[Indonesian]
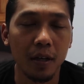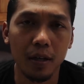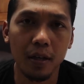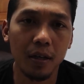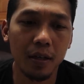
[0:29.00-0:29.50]

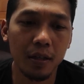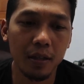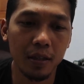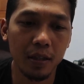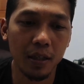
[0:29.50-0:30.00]

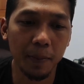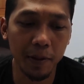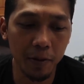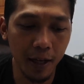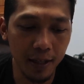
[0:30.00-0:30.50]
Eh,
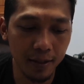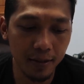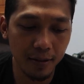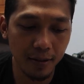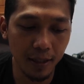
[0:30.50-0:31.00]

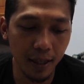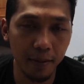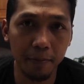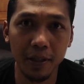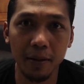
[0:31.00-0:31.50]
kebetulan
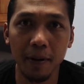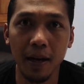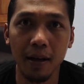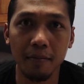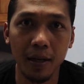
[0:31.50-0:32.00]
saya punya
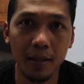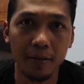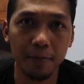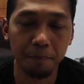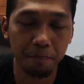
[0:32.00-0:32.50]

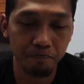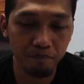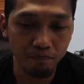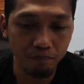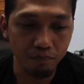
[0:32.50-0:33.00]
pengalaman
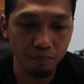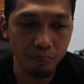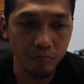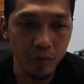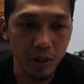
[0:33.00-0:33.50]

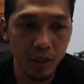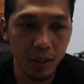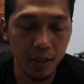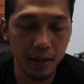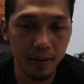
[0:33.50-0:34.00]

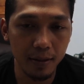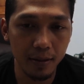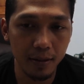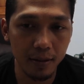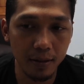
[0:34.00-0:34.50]

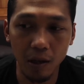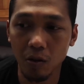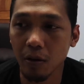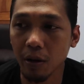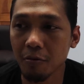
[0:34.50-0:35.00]
di
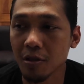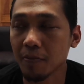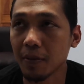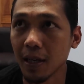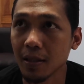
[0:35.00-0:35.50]
tahun
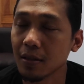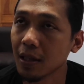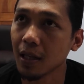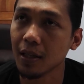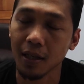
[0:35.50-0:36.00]

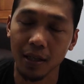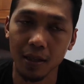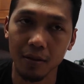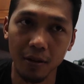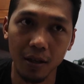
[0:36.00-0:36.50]
2011
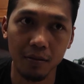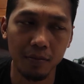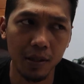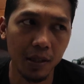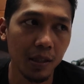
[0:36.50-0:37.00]
sekitar kurang
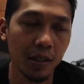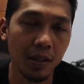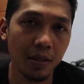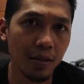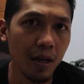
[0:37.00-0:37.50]

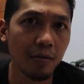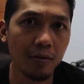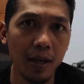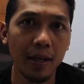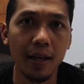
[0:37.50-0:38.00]
lebih
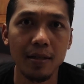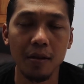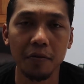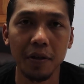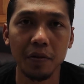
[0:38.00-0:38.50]
setahunan ya
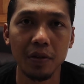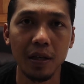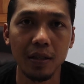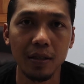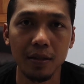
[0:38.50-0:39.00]
satu
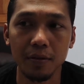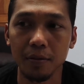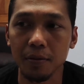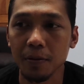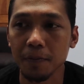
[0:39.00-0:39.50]
tahunan
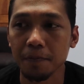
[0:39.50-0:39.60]
itu